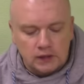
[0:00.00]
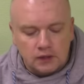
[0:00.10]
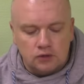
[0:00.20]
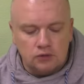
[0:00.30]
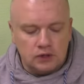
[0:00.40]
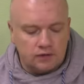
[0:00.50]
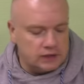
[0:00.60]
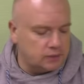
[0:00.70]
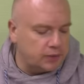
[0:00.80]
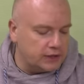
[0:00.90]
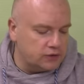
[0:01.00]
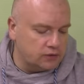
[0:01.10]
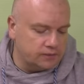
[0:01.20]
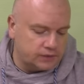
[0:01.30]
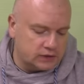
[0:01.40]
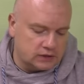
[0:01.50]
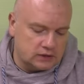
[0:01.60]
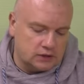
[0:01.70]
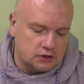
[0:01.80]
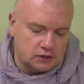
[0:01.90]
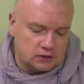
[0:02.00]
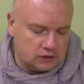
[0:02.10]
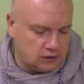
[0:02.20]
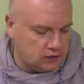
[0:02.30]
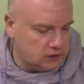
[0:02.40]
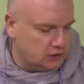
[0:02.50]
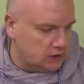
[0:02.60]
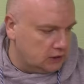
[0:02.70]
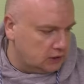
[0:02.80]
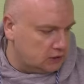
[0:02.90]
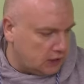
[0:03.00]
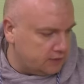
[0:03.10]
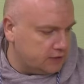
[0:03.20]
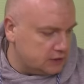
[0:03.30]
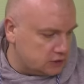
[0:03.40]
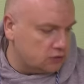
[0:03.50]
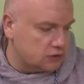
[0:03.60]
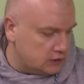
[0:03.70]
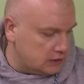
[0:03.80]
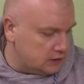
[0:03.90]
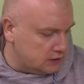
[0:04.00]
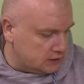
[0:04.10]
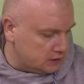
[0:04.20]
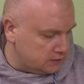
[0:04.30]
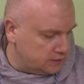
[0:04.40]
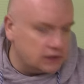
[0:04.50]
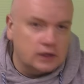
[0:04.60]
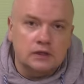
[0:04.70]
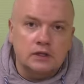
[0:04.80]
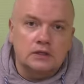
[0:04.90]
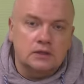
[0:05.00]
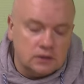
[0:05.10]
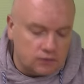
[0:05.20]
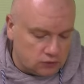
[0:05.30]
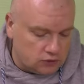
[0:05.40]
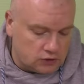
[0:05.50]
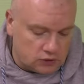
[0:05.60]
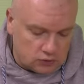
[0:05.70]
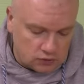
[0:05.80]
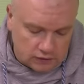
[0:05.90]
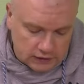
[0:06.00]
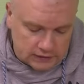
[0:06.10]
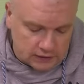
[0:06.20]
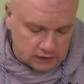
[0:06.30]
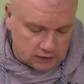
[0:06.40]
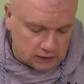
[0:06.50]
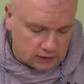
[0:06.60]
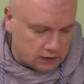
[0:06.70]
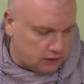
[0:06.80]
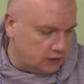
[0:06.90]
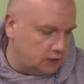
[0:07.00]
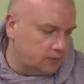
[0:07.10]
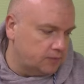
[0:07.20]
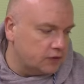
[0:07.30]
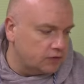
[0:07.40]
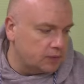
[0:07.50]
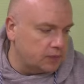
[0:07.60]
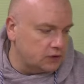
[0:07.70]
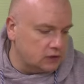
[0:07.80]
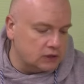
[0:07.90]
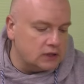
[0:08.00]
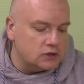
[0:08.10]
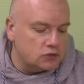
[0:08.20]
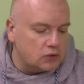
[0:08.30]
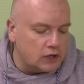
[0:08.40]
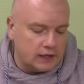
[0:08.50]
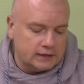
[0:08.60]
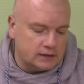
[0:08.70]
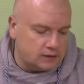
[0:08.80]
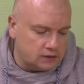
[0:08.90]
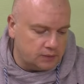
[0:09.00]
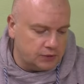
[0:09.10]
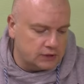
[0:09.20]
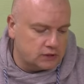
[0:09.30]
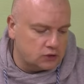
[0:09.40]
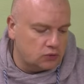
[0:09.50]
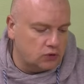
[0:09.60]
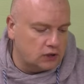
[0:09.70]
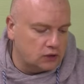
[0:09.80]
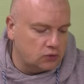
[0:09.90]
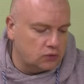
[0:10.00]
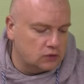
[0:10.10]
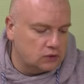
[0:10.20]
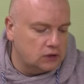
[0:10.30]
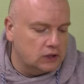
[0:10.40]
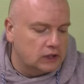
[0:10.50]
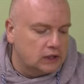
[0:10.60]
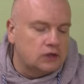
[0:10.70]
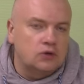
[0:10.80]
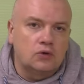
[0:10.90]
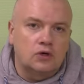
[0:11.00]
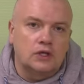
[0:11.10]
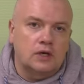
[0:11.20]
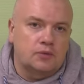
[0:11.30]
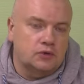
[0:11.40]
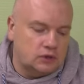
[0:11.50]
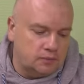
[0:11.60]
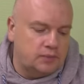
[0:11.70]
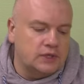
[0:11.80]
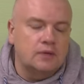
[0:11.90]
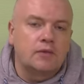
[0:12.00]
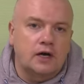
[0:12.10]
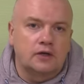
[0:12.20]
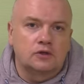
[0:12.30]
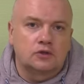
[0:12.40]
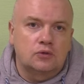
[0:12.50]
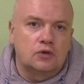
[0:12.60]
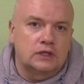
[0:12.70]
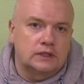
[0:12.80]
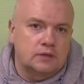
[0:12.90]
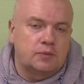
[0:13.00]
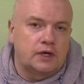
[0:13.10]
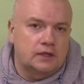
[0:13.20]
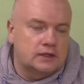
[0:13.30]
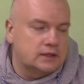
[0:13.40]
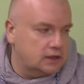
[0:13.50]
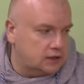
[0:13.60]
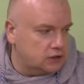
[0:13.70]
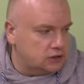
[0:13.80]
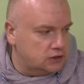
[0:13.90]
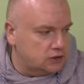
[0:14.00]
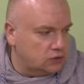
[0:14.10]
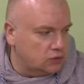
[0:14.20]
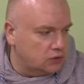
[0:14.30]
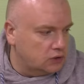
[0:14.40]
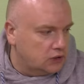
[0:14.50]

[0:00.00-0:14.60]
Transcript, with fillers: Ну и давайте пойдем. Значит, Dive Enzone Z Distance Feeder 390-120 выполнен из угля. Здесь не написано, сколько тонн, да, но я просто понимаю, сколько. Здесь порядка 46 тонн.